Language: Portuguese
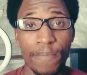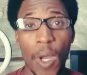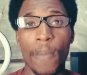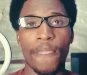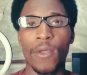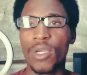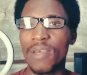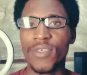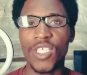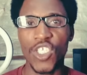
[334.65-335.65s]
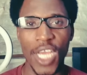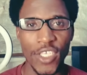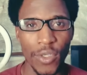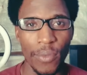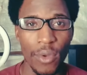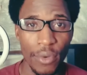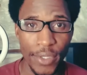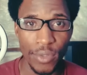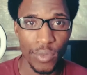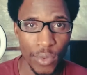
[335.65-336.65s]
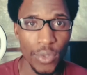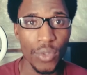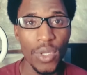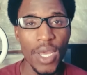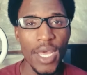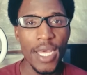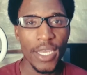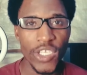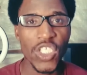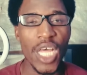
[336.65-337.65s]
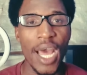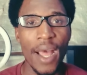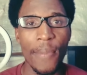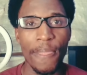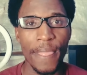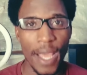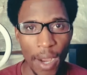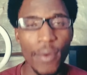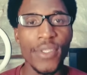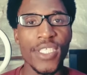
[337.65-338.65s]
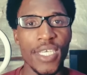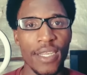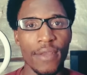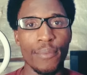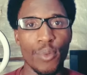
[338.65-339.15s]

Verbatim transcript: Bom, o que vocês acham com isso tudo que está acontecerem.